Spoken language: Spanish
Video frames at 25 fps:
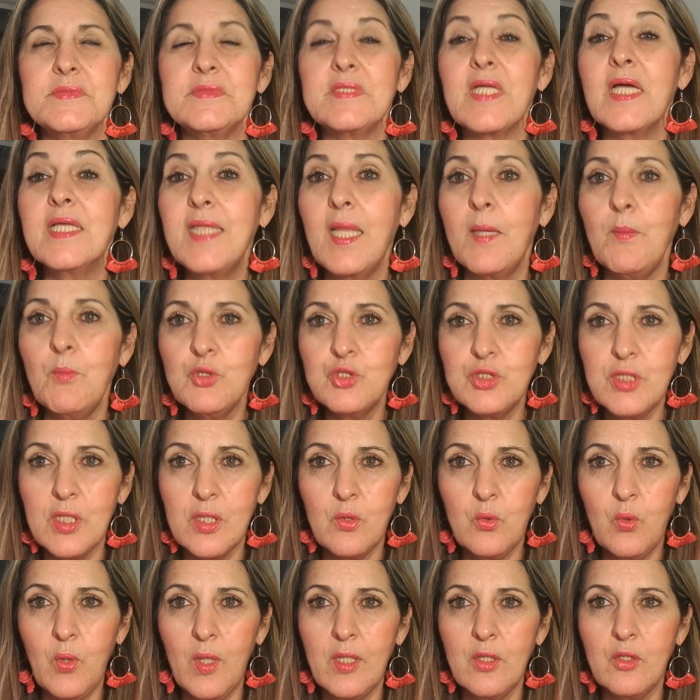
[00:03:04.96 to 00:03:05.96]
da mucha
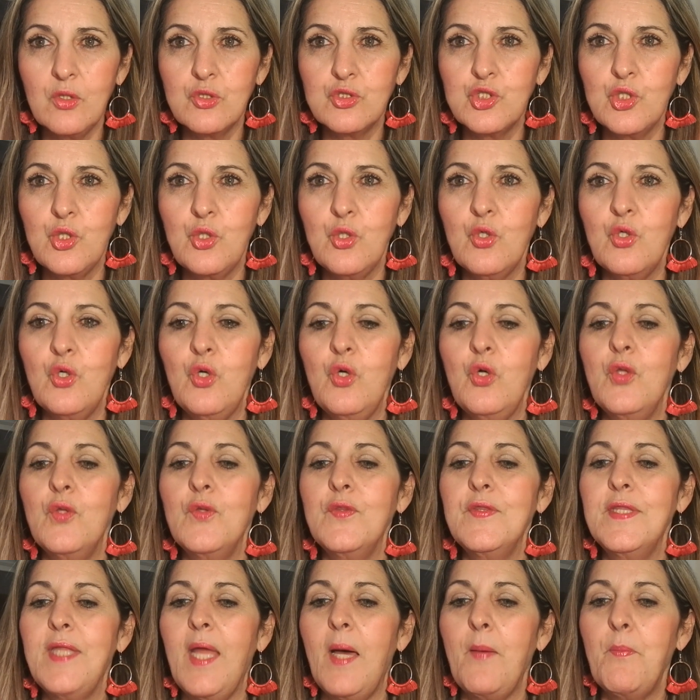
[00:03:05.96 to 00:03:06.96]
luz a los ojos,
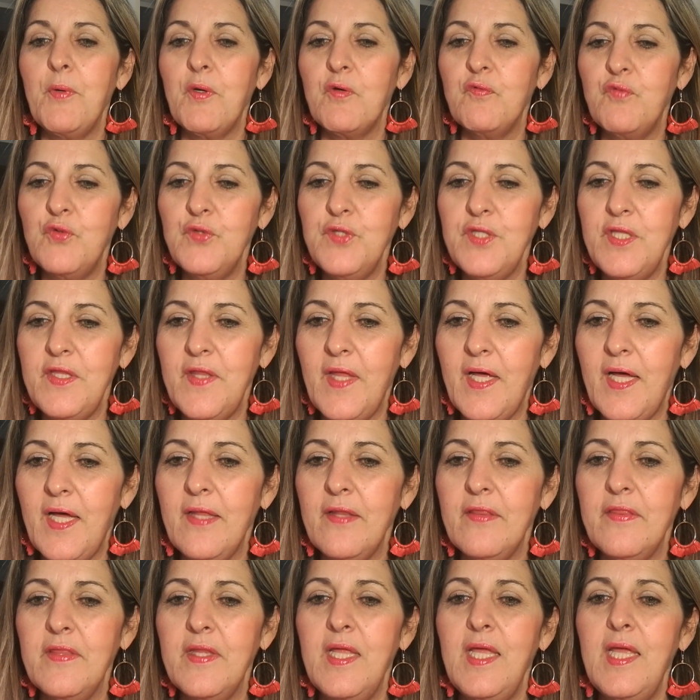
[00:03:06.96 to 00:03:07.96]
da
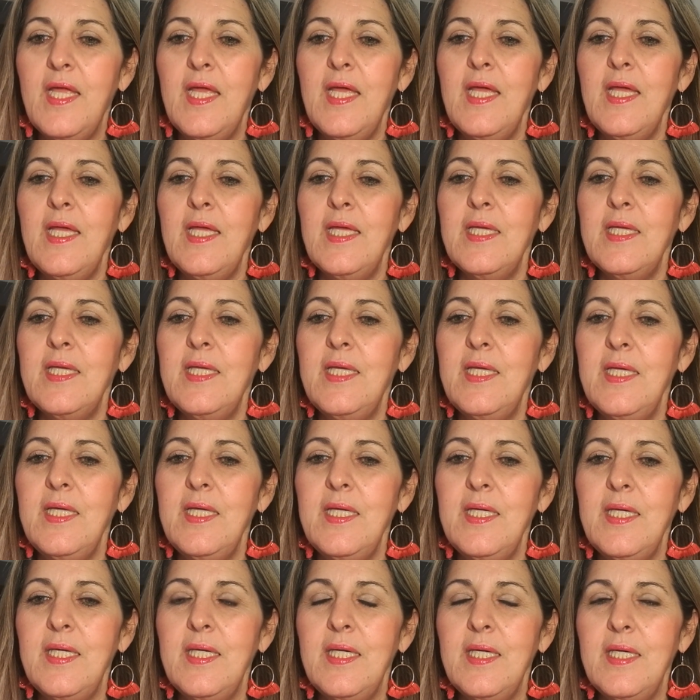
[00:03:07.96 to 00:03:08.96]
profundidad
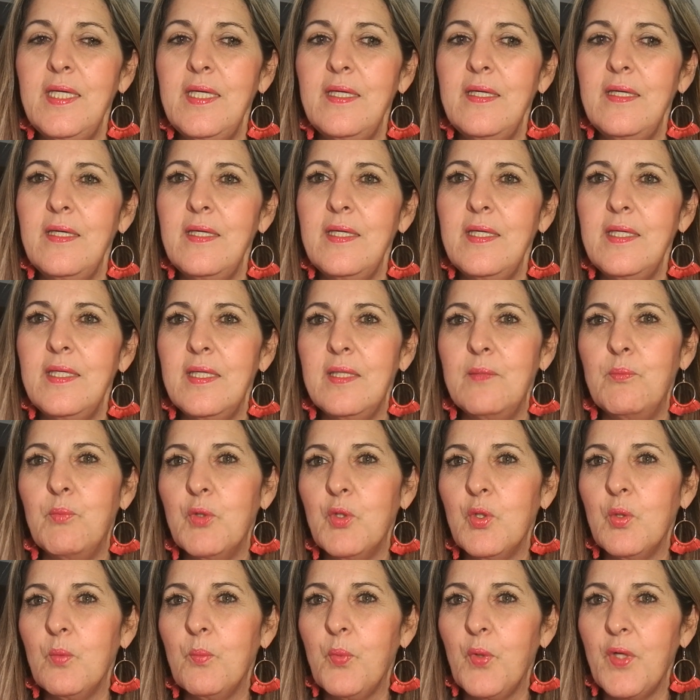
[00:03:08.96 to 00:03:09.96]
y,
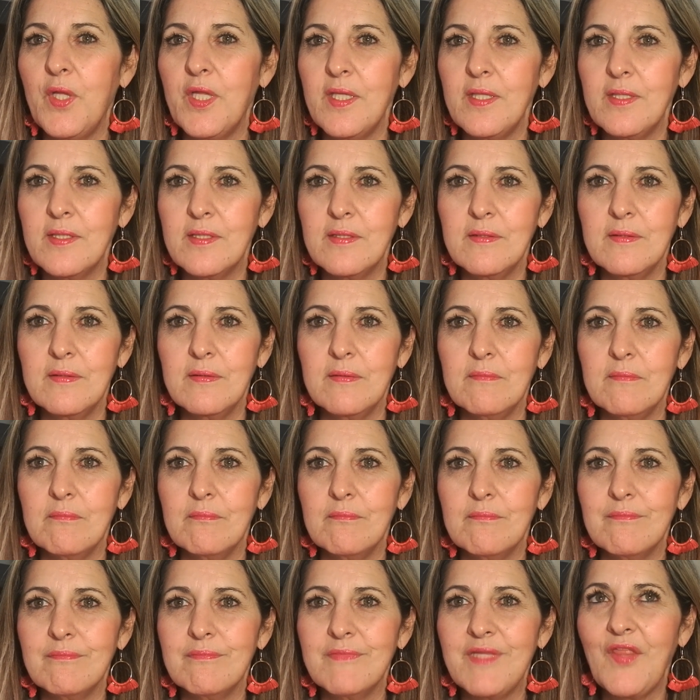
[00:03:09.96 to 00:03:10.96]
bueno, pues
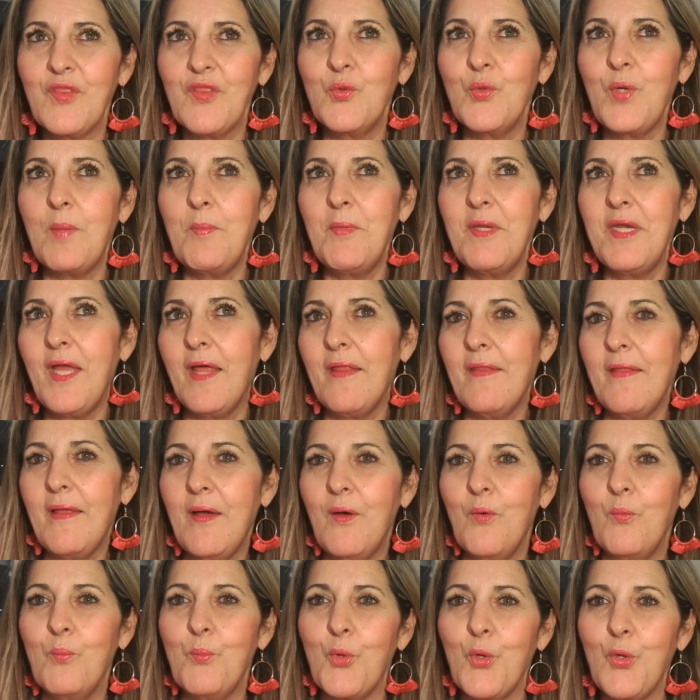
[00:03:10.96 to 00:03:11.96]
te hace una
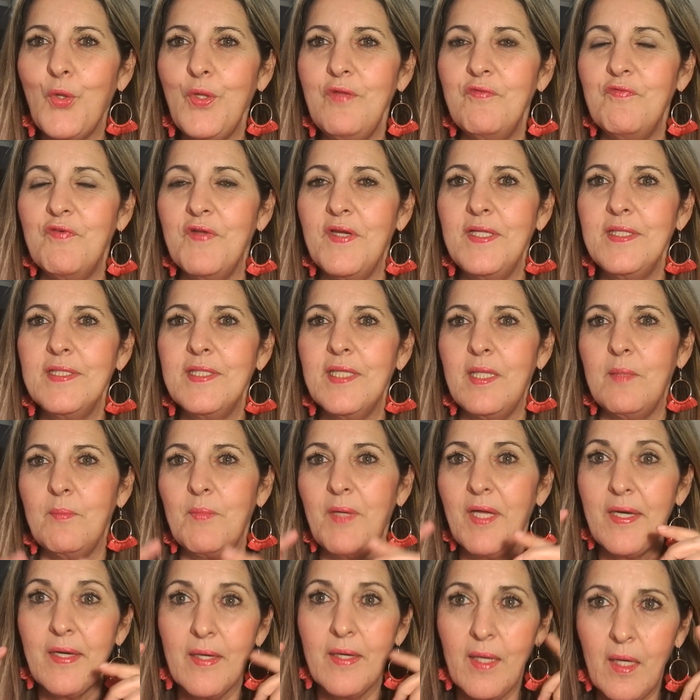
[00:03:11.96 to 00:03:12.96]
mirada un poco diferente,
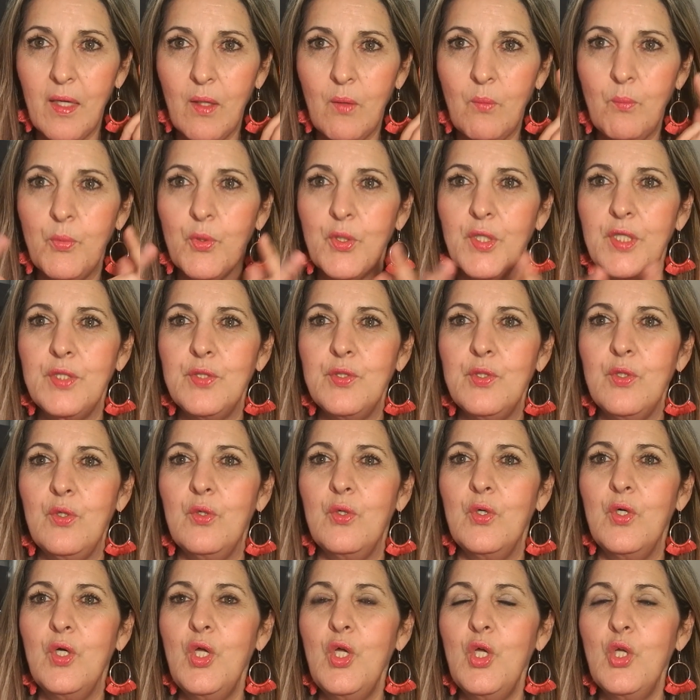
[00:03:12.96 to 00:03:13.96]
además raja un
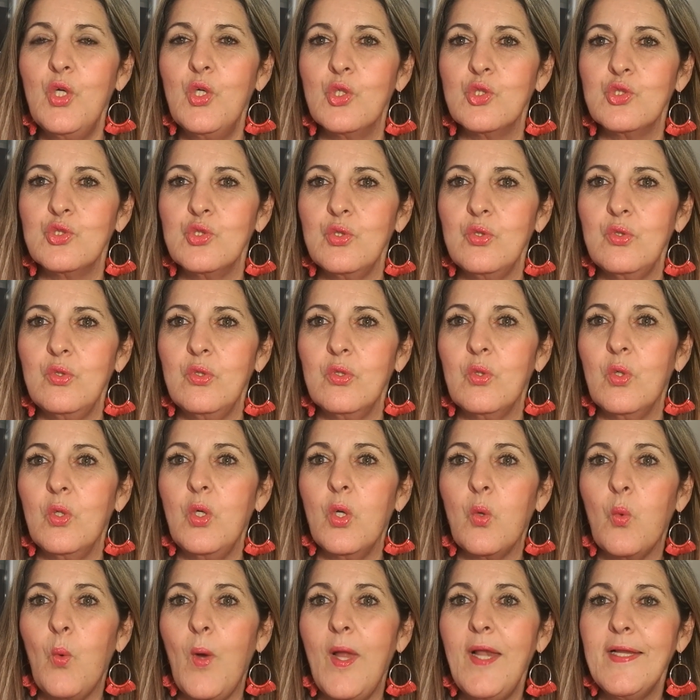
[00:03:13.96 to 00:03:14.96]
poquito los ojos, con
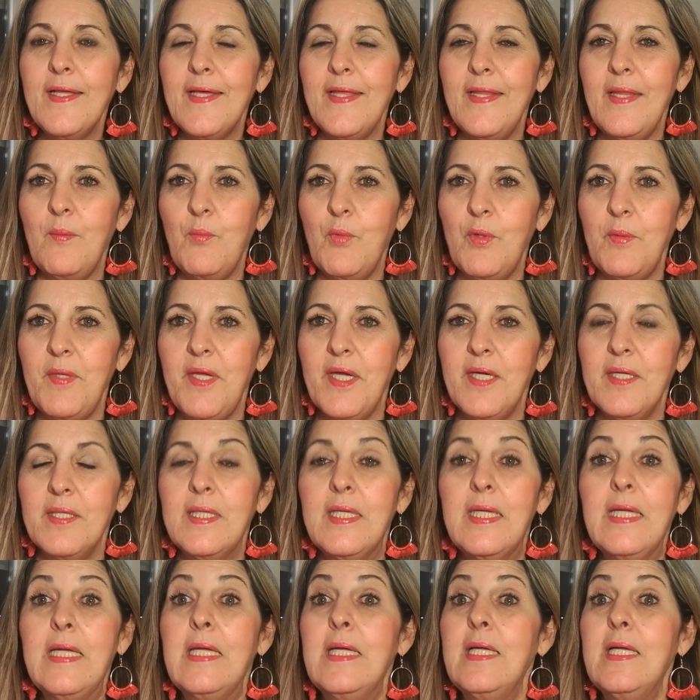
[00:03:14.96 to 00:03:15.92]
lo cual queda muy bien.